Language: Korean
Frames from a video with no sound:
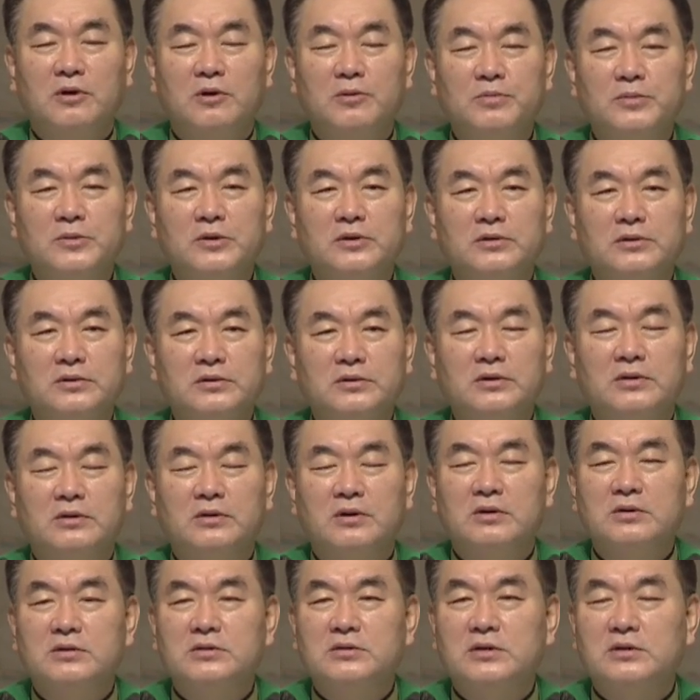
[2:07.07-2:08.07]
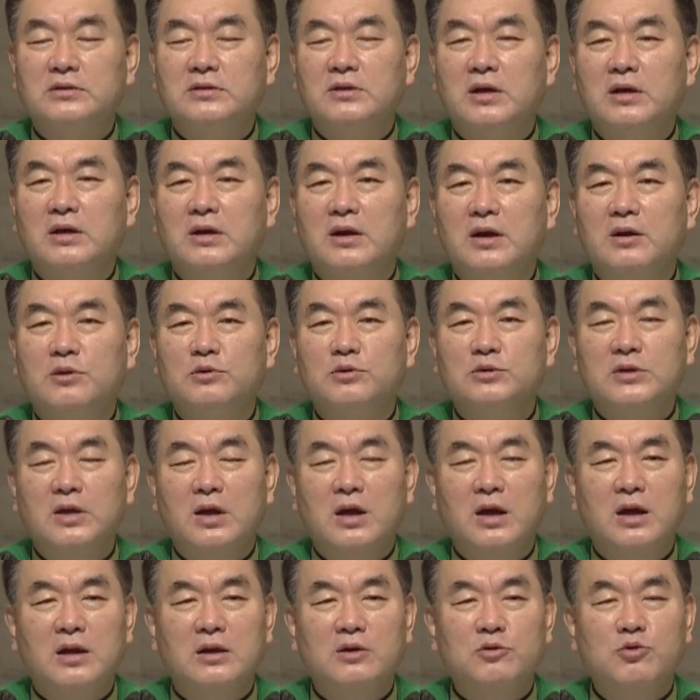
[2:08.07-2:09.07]
없는 그런 세상이라고
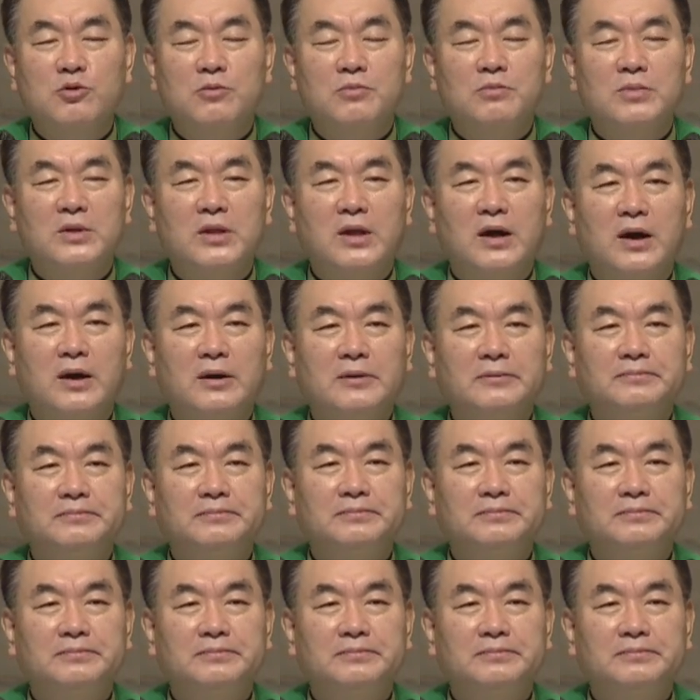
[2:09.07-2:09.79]
생각이 됩니다.